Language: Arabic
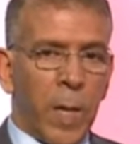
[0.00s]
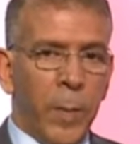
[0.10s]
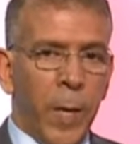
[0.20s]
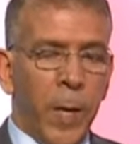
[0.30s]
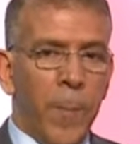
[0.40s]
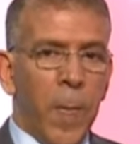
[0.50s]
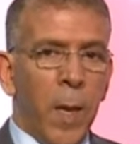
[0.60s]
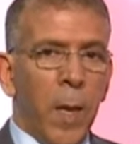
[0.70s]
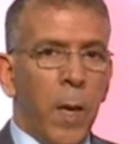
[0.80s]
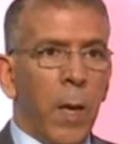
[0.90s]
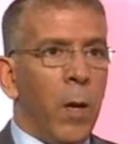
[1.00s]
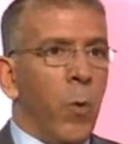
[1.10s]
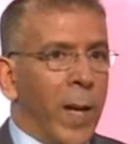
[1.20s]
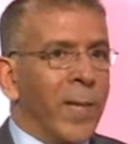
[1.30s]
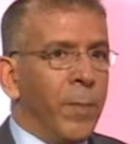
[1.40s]
آه، أمر
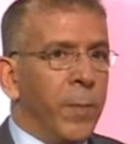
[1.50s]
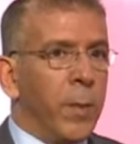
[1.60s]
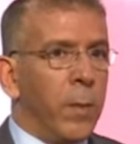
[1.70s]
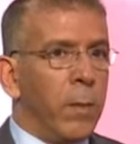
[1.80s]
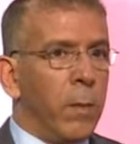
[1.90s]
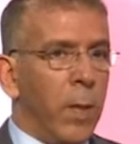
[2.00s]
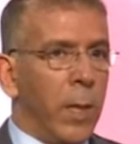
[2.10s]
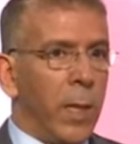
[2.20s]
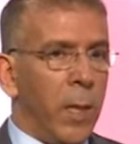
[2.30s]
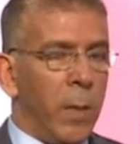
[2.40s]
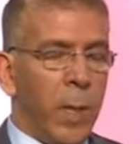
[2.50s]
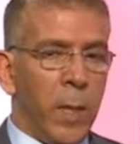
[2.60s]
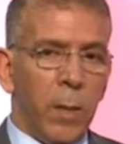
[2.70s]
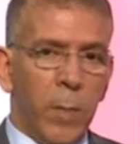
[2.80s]
طبيعي آه، وكتبت